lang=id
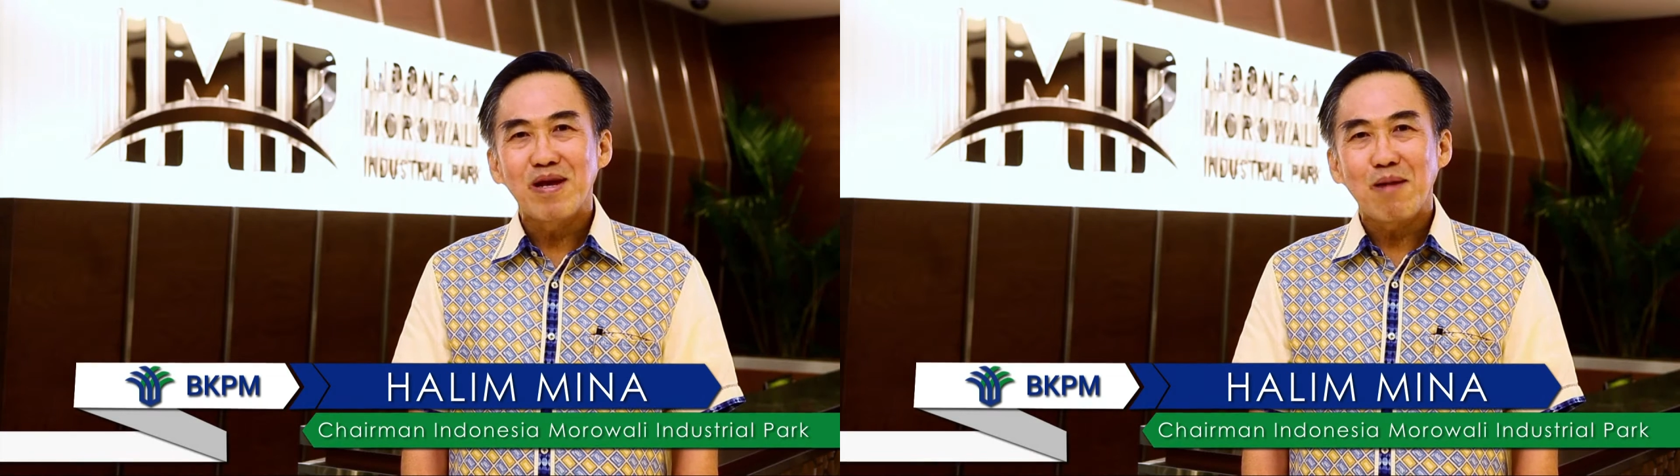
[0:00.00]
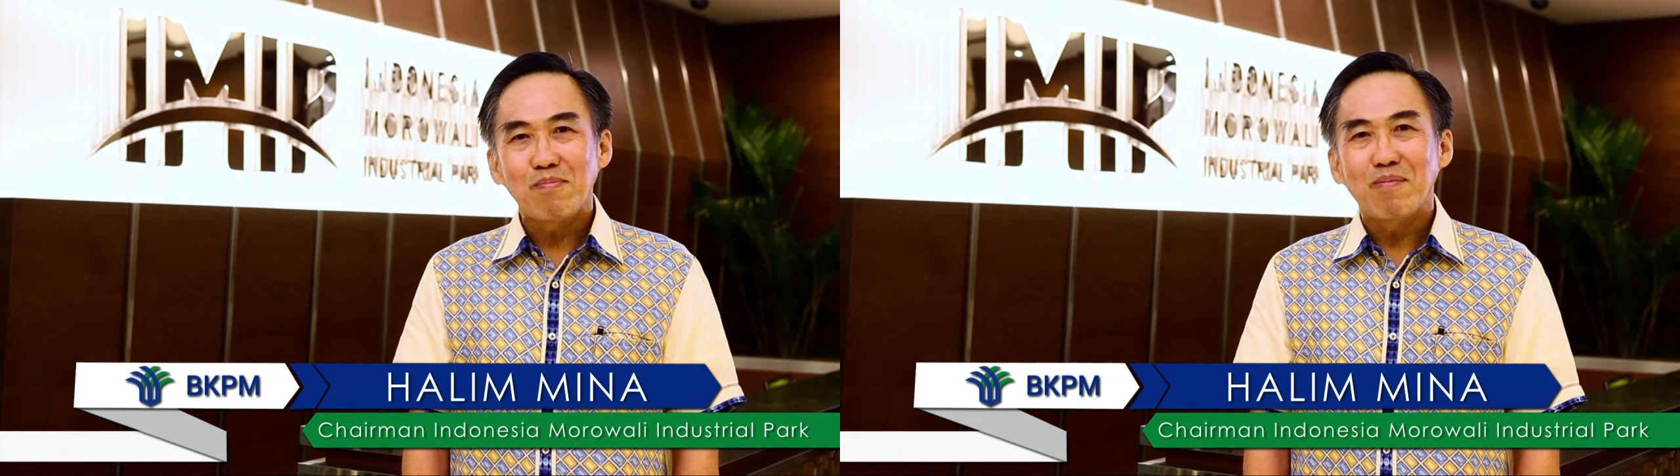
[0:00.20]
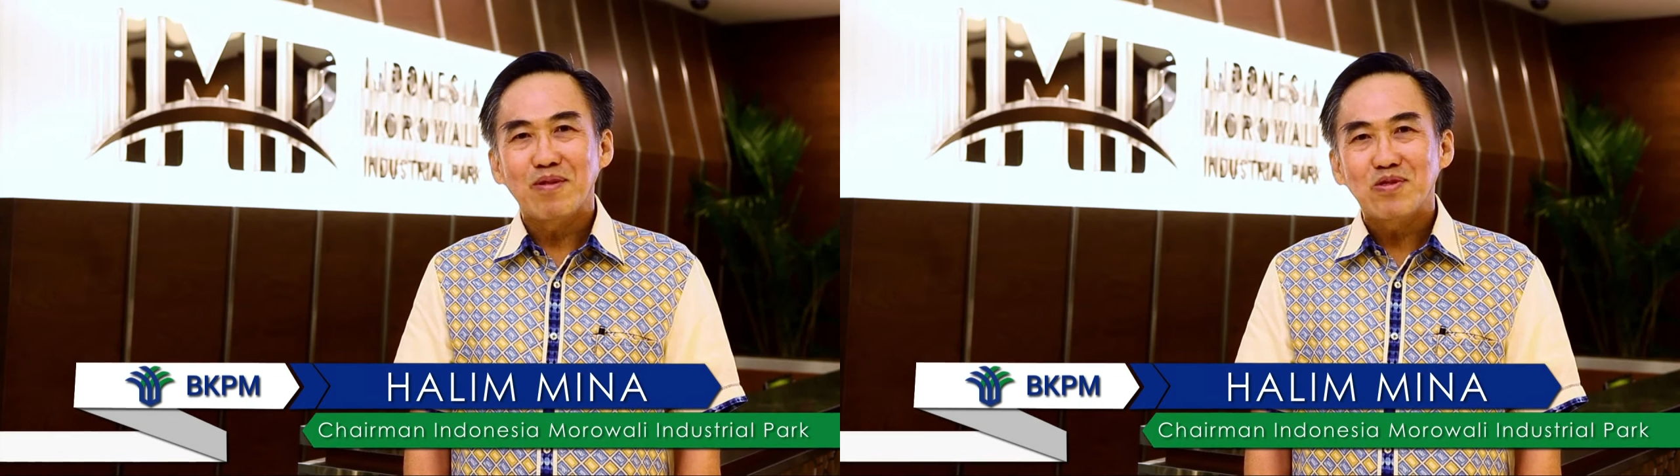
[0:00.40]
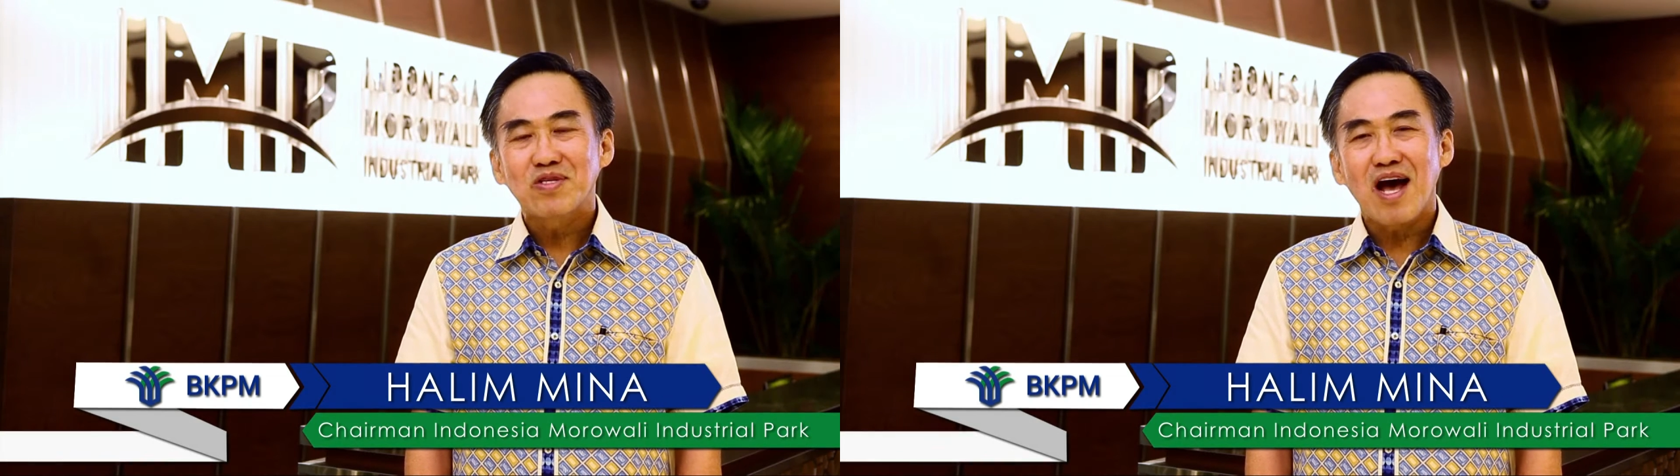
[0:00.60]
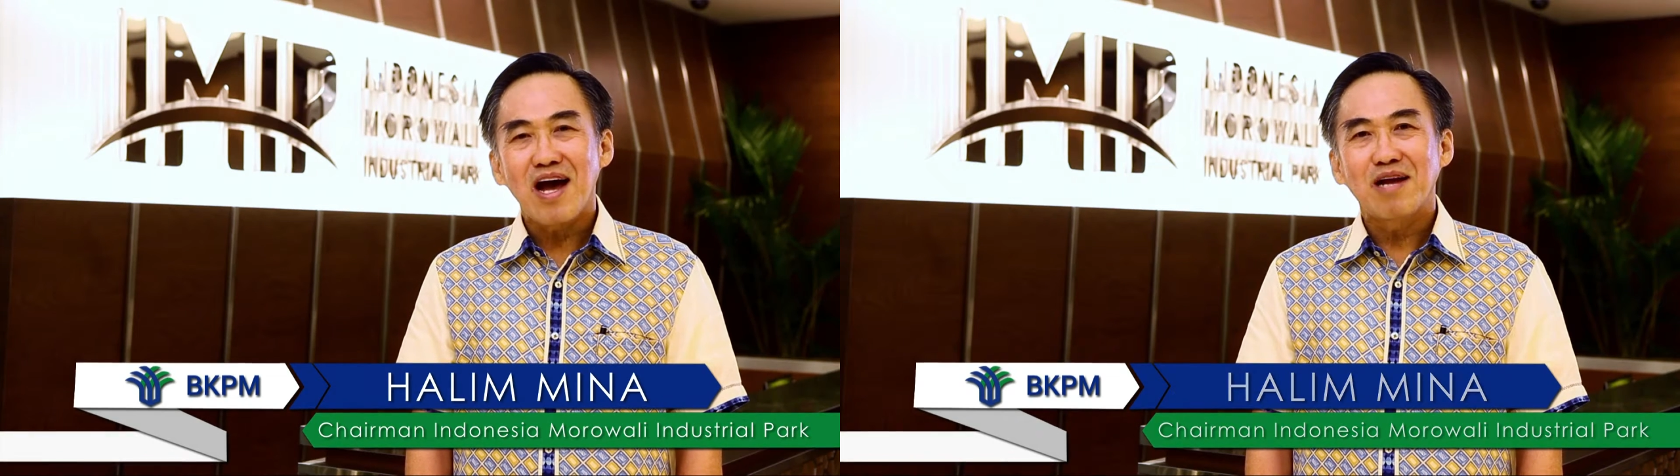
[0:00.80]
BKPM itu
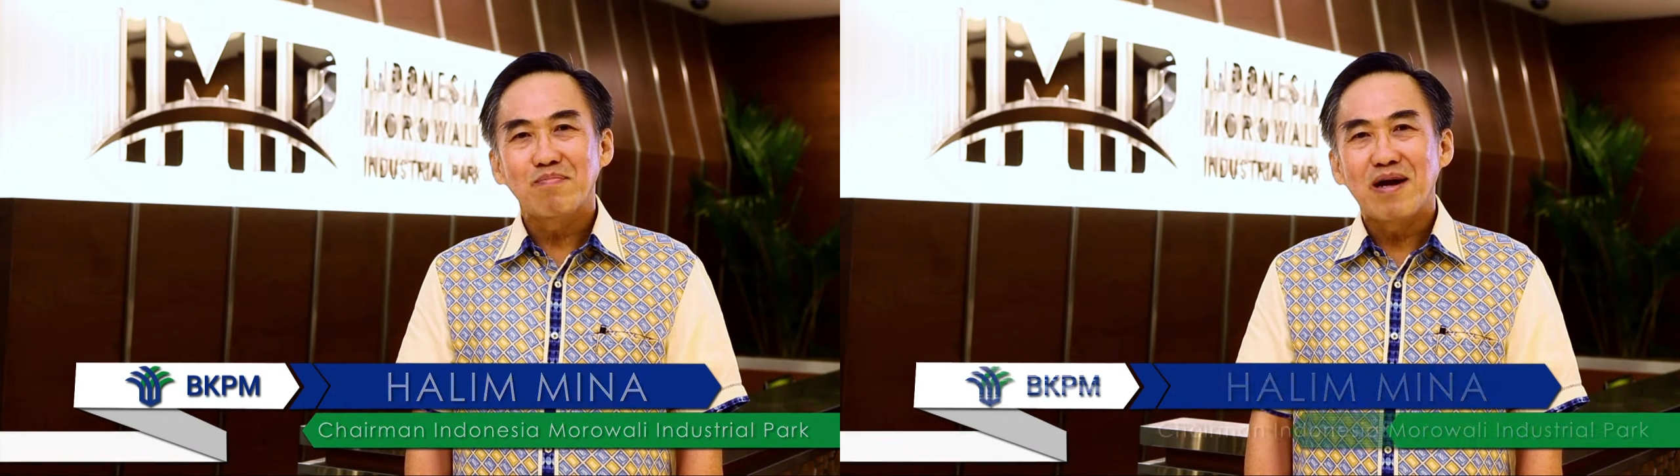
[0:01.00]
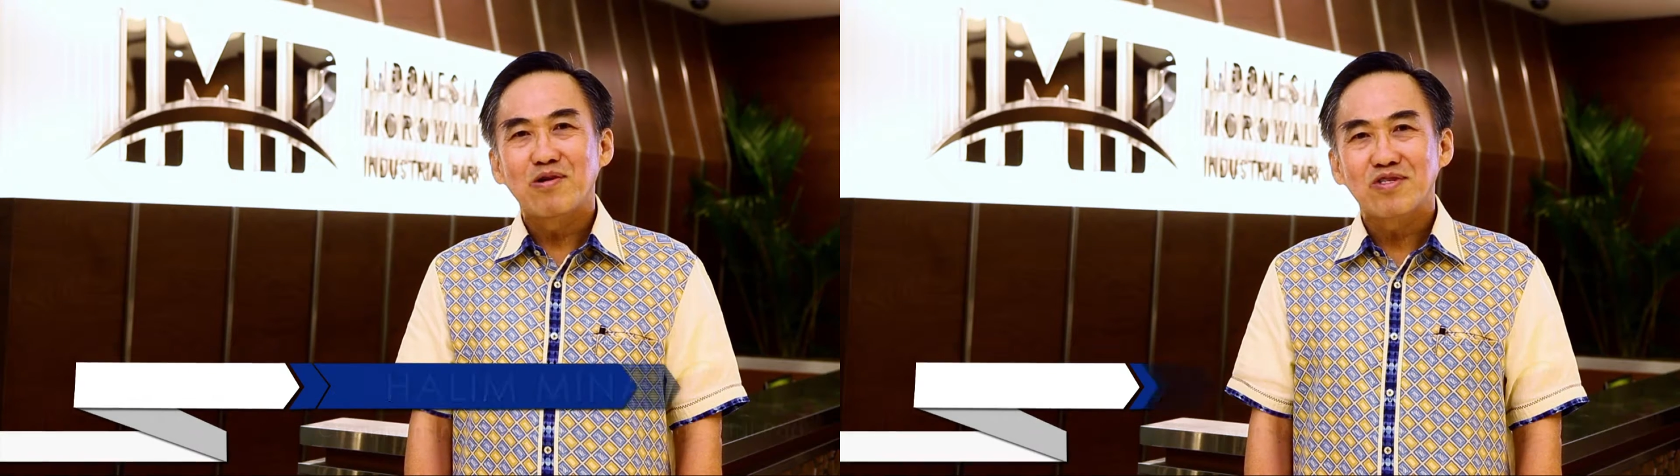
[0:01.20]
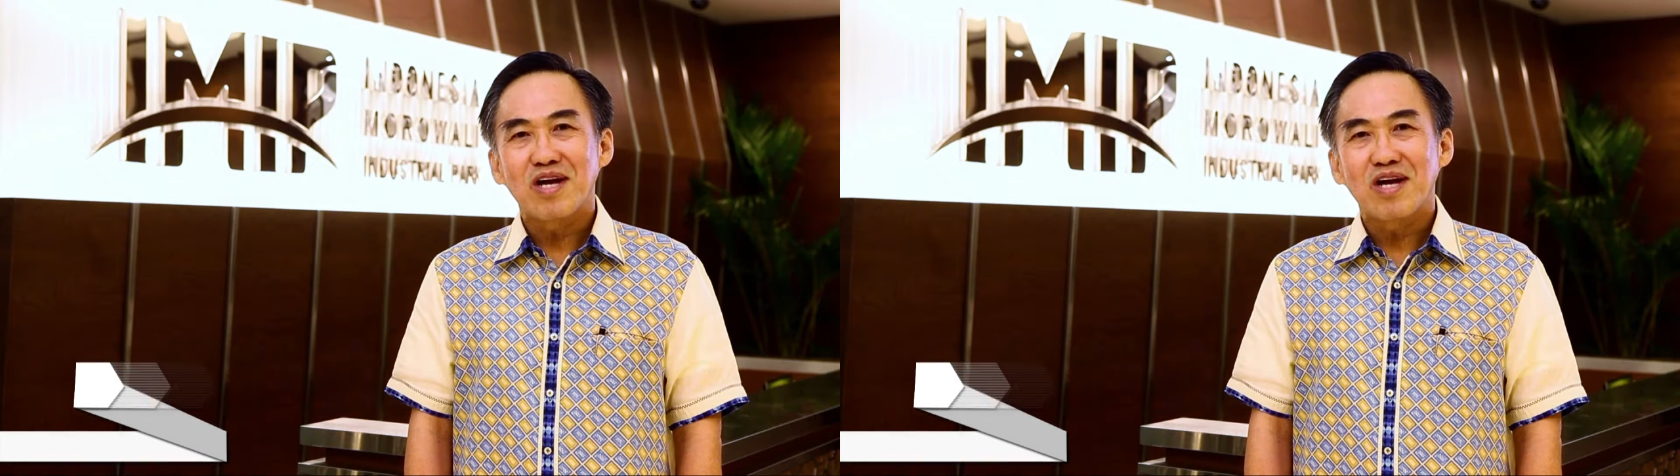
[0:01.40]
sangat bagus